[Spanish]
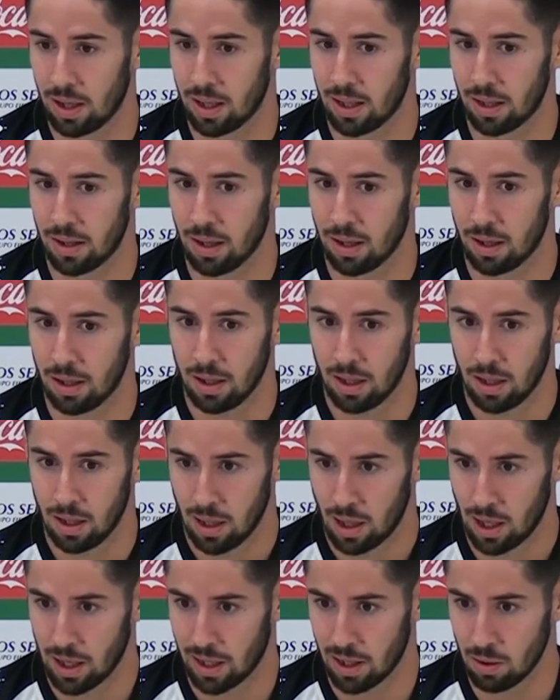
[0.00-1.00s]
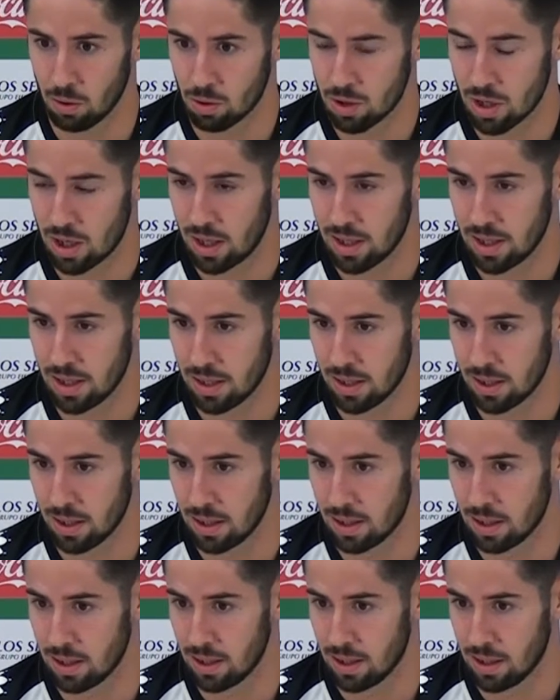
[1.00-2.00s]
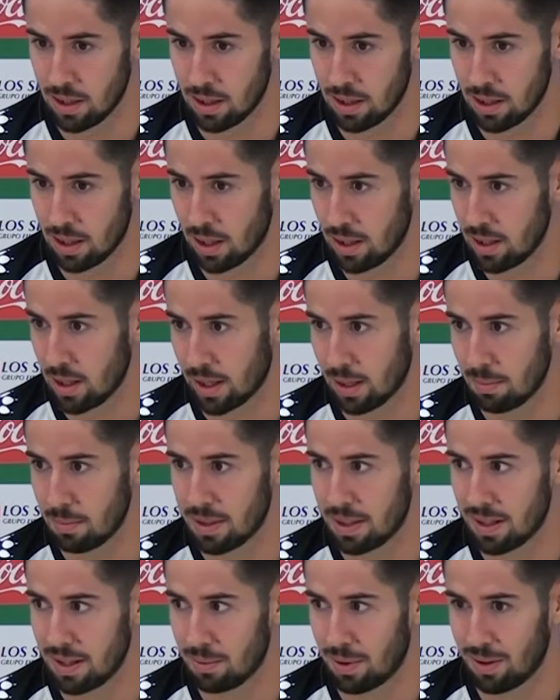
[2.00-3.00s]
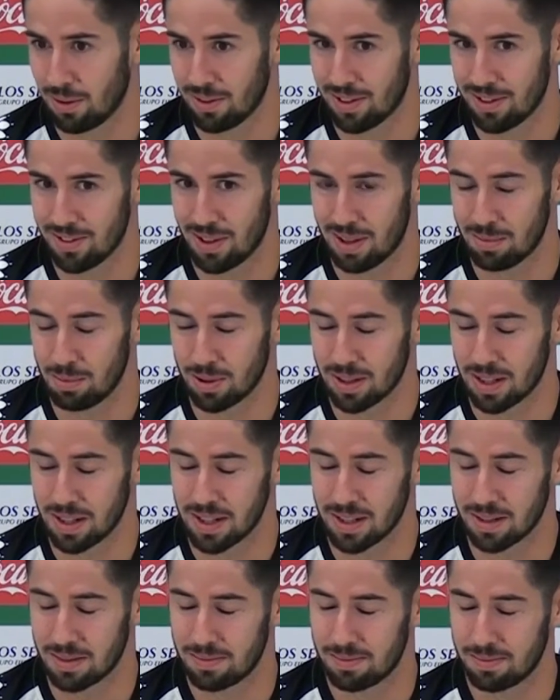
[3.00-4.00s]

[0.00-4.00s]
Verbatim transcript: hay que, hay que luchar y hay que meter el balón dentro de la portería.